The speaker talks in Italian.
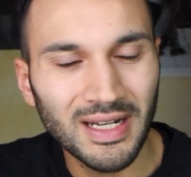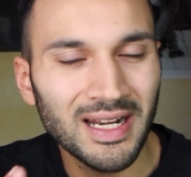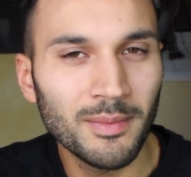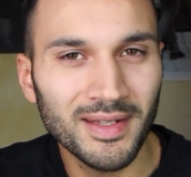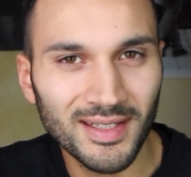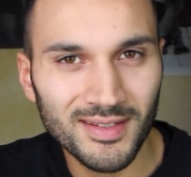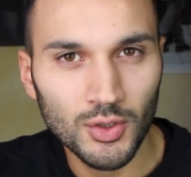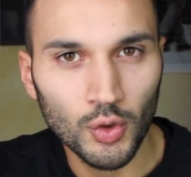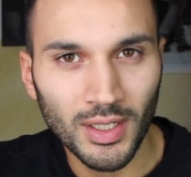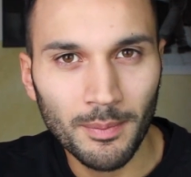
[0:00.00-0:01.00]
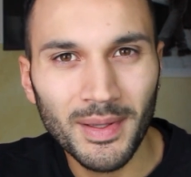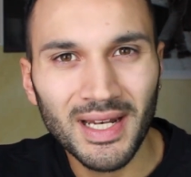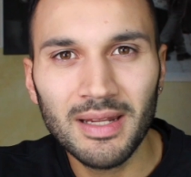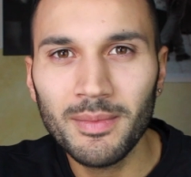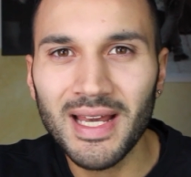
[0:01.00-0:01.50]
l'alimentazione per
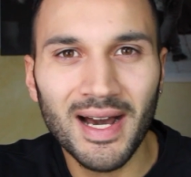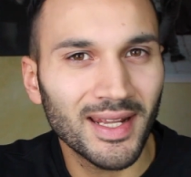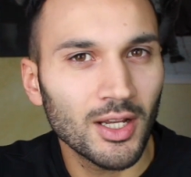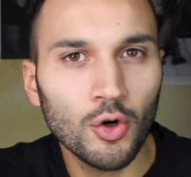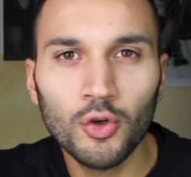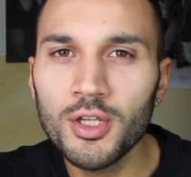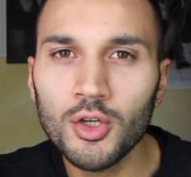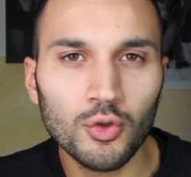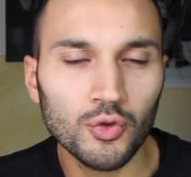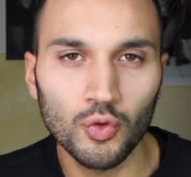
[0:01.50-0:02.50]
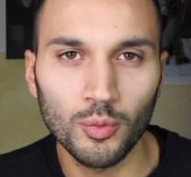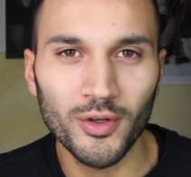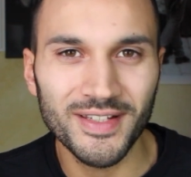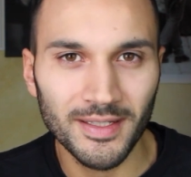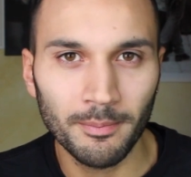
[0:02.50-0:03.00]
eliminare ogni consumo
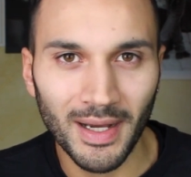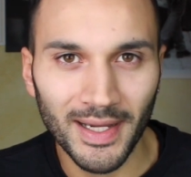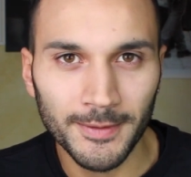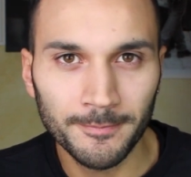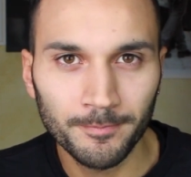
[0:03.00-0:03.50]
in stand-by.